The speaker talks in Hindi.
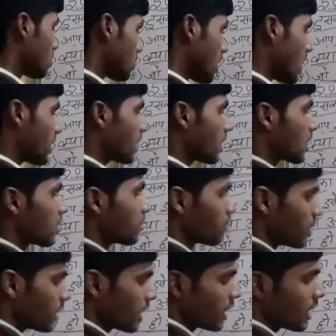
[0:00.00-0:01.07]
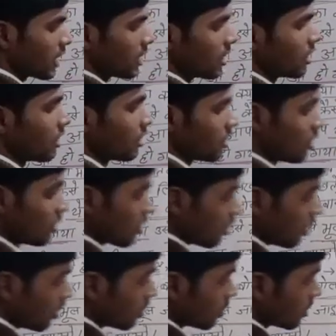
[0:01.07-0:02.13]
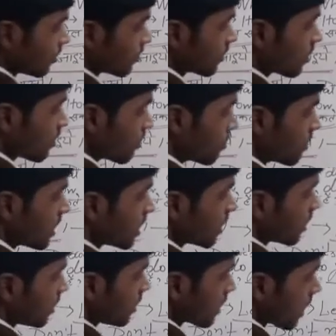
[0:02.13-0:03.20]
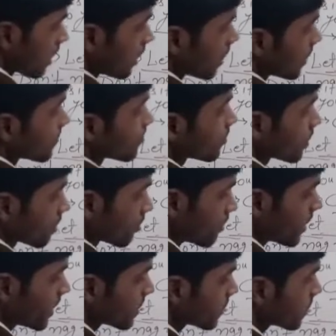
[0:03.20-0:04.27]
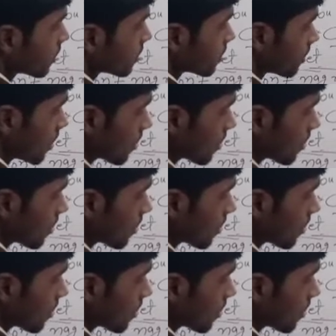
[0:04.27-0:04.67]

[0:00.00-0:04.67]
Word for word: सारे काम परे हैं और मैं यहाँ बैठकर